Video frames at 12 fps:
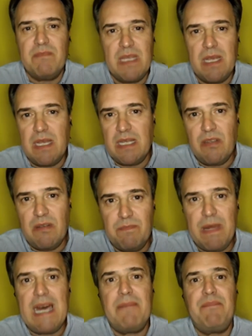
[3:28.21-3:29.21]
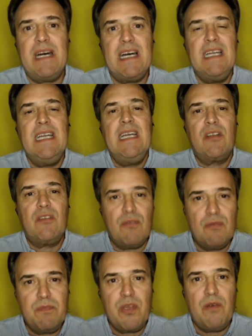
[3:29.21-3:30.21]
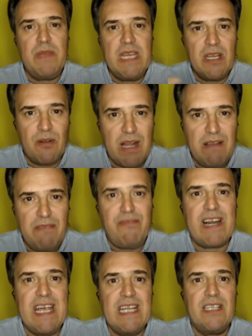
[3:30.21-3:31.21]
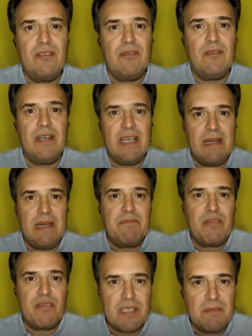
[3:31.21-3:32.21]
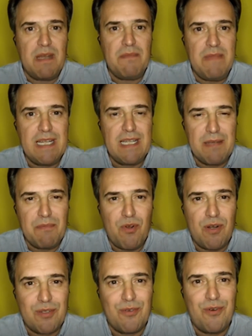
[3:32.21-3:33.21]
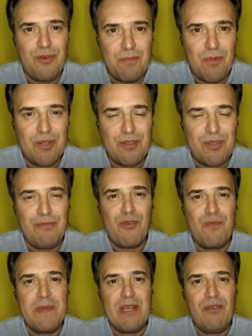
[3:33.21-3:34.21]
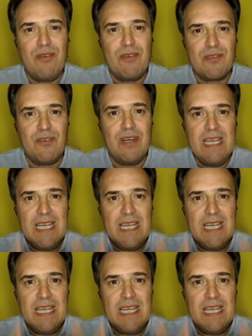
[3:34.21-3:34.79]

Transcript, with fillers: di, di Papa con un piumino al freddo, eh, possibilmente molto, molto voluminoso